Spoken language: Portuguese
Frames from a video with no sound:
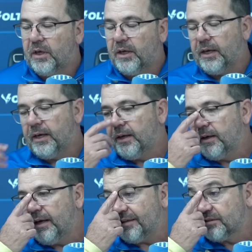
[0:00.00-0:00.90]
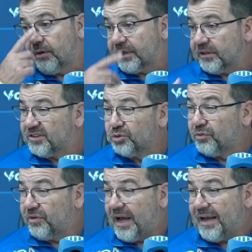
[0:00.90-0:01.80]
É, em relação à questão do
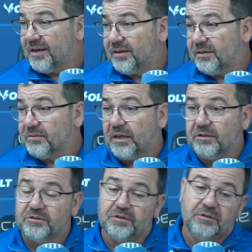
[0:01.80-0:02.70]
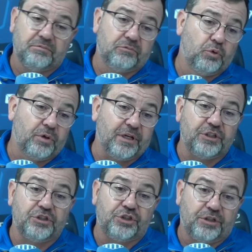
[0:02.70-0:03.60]
Wagner, cara, assim, o que a
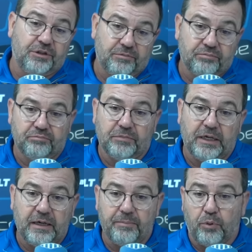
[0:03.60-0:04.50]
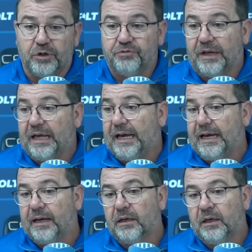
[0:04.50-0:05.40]
gente é, pode
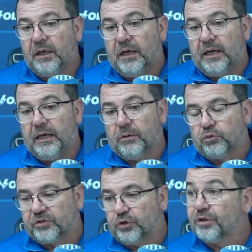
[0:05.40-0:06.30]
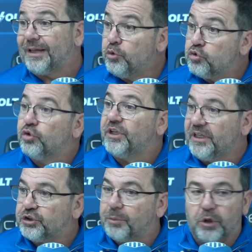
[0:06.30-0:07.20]
falar é que o torcedor está muito
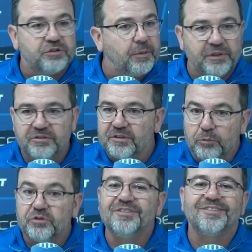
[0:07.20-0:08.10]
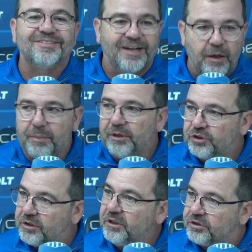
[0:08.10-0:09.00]
triste, mas nós também estamos
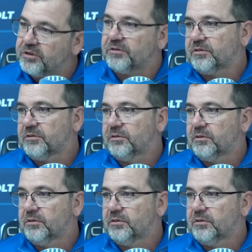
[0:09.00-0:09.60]
extremamente tristes.